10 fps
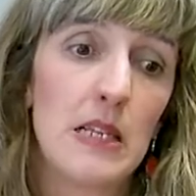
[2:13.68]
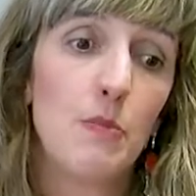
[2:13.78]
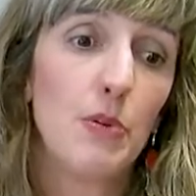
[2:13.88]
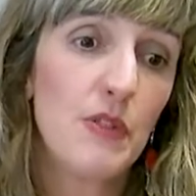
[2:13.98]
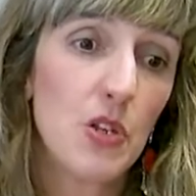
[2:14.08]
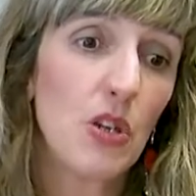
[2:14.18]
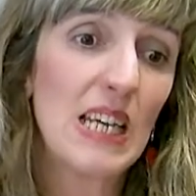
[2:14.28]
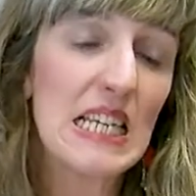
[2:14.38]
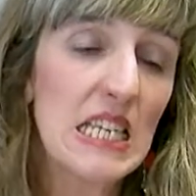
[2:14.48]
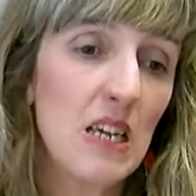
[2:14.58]
Es el profesor
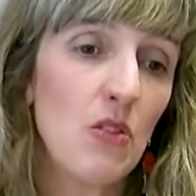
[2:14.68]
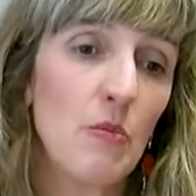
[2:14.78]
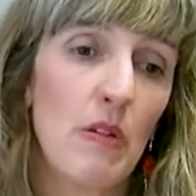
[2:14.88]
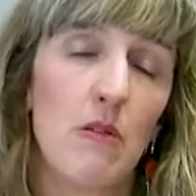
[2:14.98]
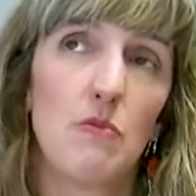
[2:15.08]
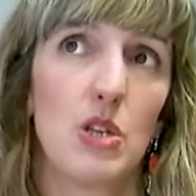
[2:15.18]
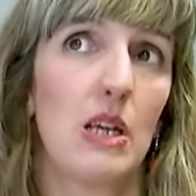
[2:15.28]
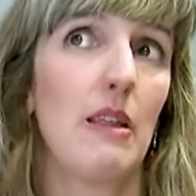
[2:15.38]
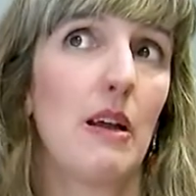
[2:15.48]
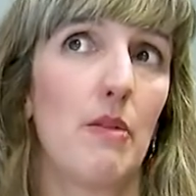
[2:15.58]
que ese año me dio
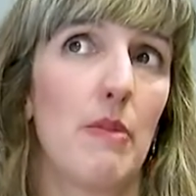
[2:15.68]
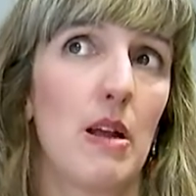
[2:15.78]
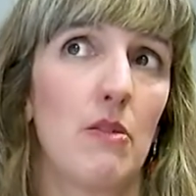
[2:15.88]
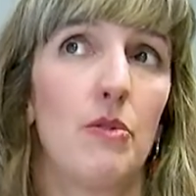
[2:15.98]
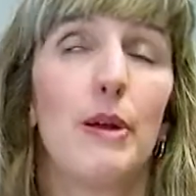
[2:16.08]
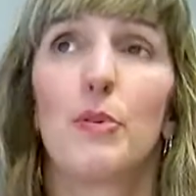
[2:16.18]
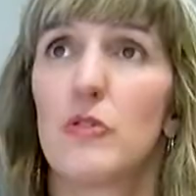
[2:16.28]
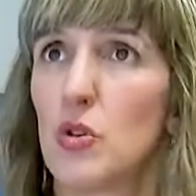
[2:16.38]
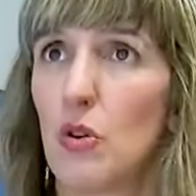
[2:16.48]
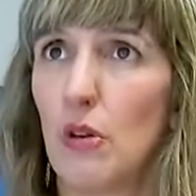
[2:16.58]
música de cámara, no era
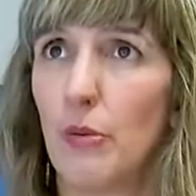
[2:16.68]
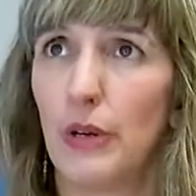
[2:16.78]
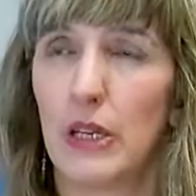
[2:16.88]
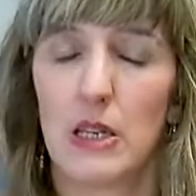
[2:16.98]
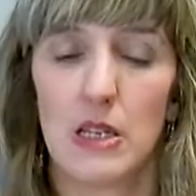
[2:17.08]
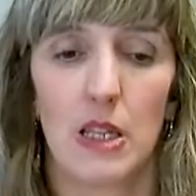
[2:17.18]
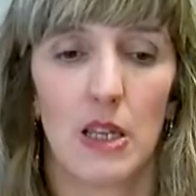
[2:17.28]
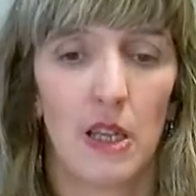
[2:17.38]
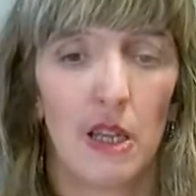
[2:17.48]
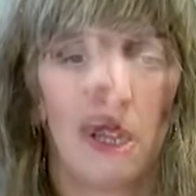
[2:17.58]
profesor de oboe
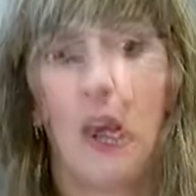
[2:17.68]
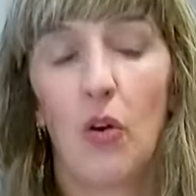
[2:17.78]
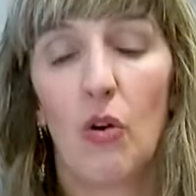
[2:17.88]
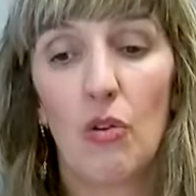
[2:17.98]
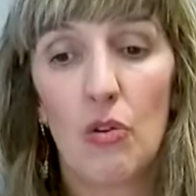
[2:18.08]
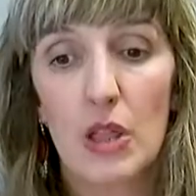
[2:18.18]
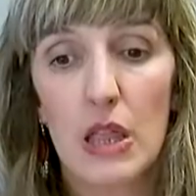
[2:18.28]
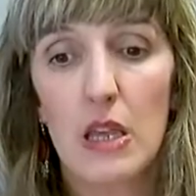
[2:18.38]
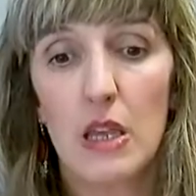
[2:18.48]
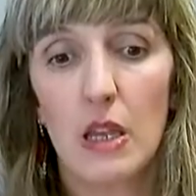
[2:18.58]
este
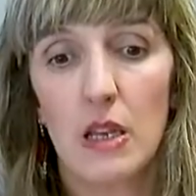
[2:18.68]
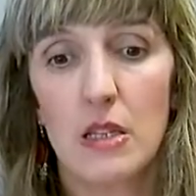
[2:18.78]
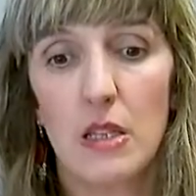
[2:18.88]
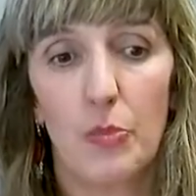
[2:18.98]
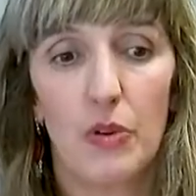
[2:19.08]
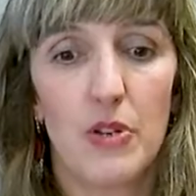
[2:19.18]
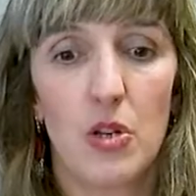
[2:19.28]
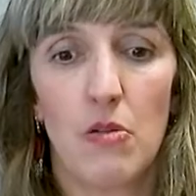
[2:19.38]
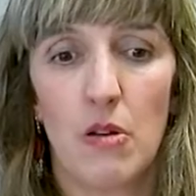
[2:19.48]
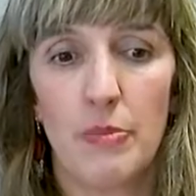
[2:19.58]
conocí en este
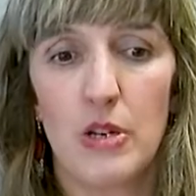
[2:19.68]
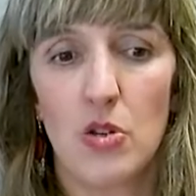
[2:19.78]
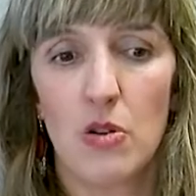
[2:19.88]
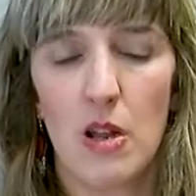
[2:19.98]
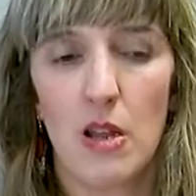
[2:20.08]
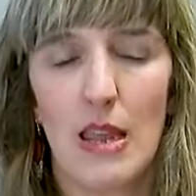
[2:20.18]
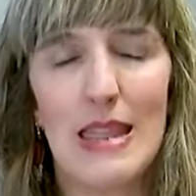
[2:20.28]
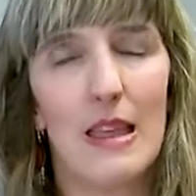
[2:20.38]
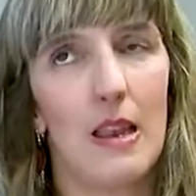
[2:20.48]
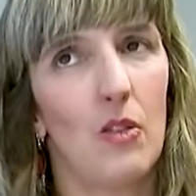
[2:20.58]
profesor una persona
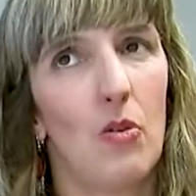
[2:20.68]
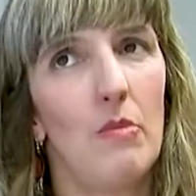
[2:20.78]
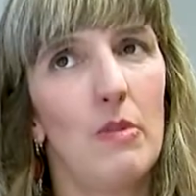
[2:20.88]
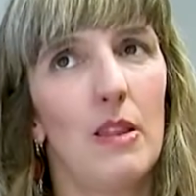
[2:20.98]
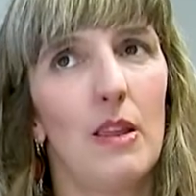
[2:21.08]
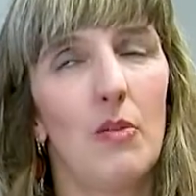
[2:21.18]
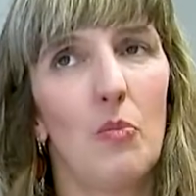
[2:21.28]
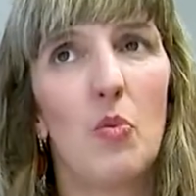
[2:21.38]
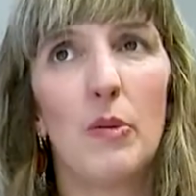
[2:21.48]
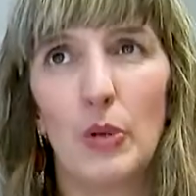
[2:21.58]
intelectualmente
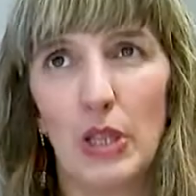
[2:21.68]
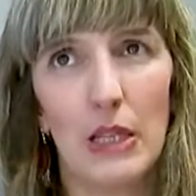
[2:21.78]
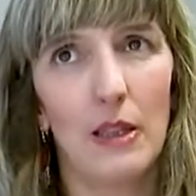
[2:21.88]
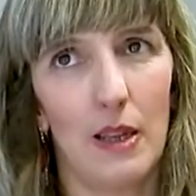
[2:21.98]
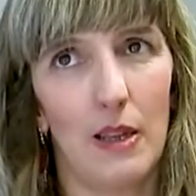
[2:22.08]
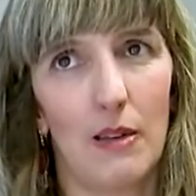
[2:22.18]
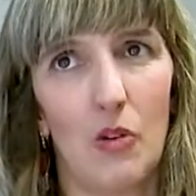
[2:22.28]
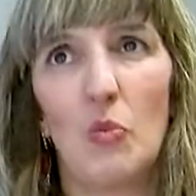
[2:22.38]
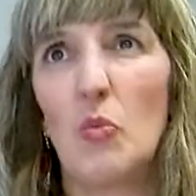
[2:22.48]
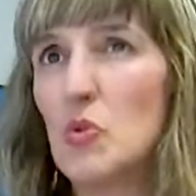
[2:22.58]
muy potente,
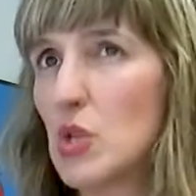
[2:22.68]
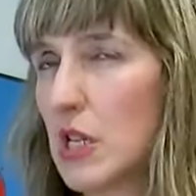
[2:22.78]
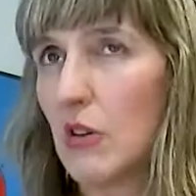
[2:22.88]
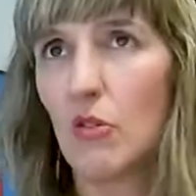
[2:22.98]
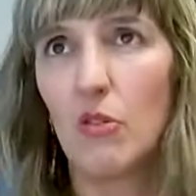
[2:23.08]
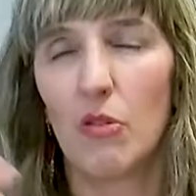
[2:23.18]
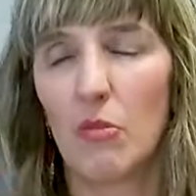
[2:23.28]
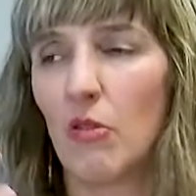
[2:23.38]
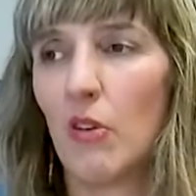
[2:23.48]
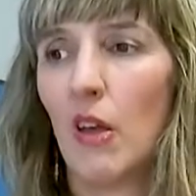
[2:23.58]
como músico,
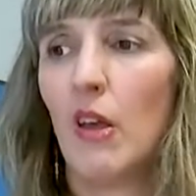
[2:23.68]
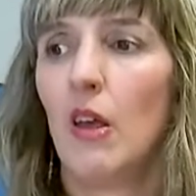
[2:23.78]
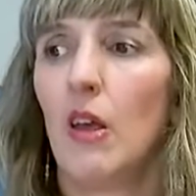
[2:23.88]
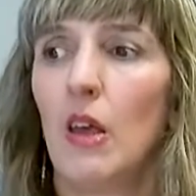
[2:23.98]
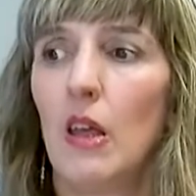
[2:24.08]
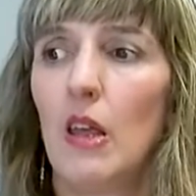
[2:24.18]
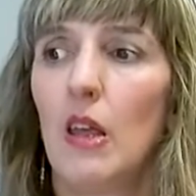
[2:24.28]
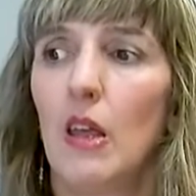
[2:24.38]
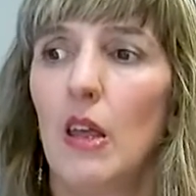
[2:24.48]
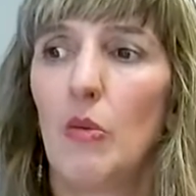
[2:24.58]
como,
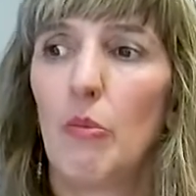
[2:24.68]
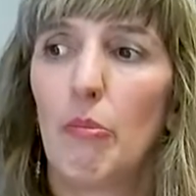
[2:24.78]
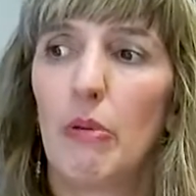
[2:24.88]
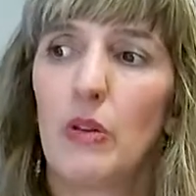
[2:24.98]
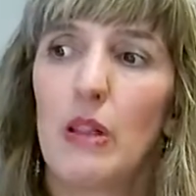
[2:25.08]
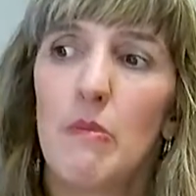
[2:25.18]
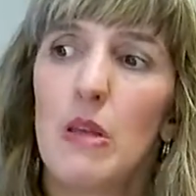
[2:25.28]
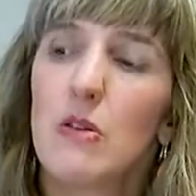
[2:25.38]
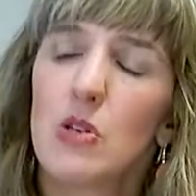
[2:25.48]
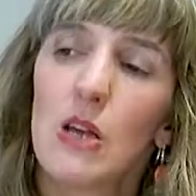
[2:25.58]
eh, pero
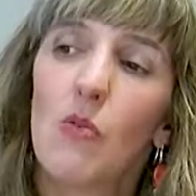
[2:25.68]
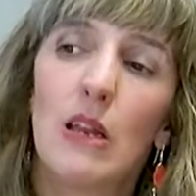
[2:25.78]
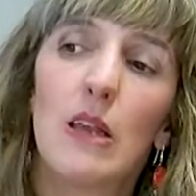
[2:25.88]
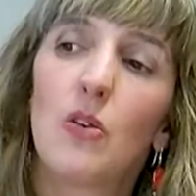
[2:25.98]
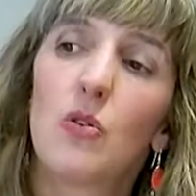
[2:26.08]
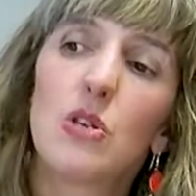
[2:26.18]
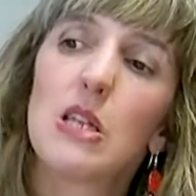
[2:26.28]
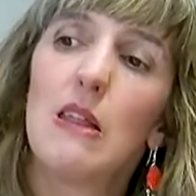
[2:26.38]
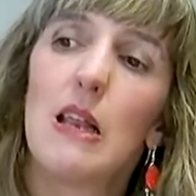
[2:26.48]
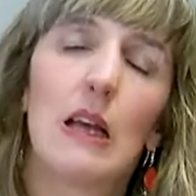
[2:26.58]
también, en cualquier
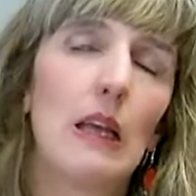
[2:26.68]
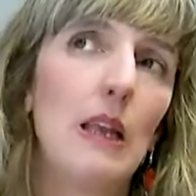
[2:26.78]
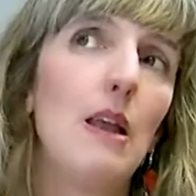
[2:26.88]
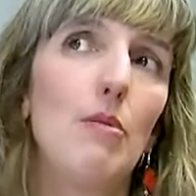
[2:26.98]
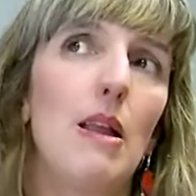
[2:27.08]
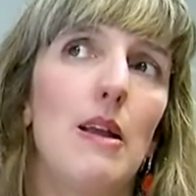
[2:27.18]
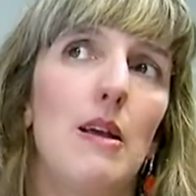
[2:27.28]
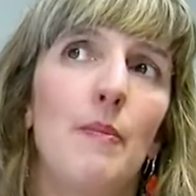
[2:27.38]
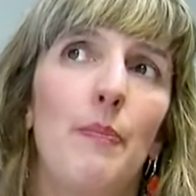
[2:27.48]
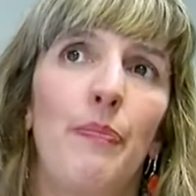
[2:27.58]
cosa de la que él
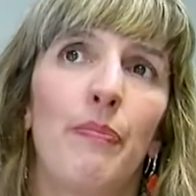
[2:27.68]
hablara,